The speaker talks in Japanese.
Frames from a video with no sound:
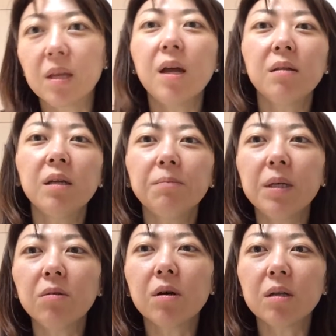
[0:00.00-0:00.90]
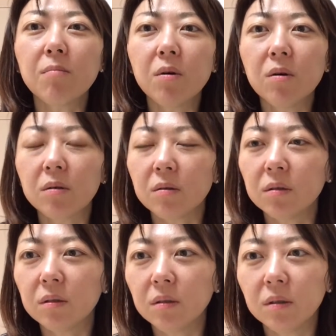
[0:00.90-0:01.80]
NLP とかでもよ
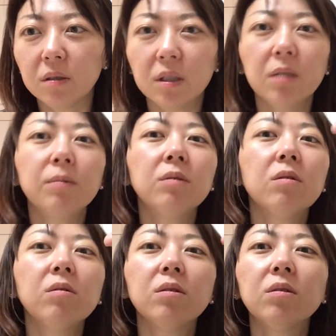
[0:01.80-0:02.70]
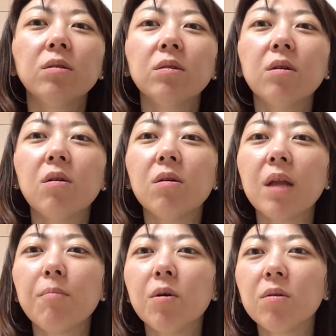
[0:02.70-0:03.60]
く自分の重要
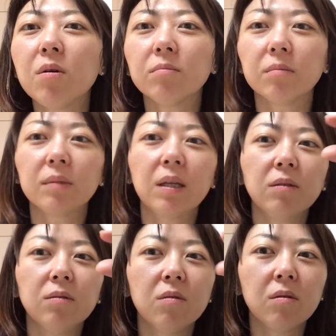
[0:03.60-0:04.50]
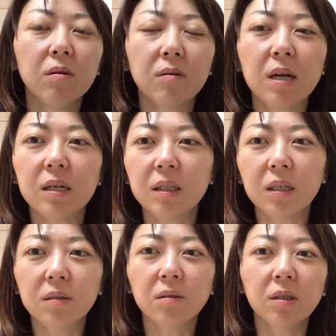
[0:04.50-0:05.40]
なものっていうのを
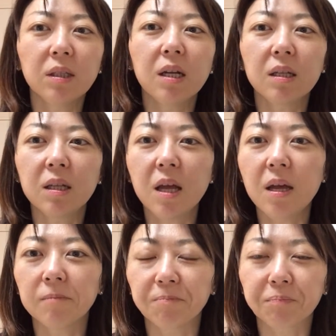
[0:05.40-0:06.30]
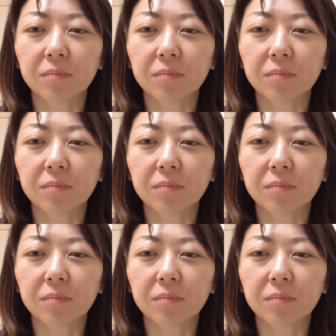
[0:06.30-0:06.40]
ランキングしてって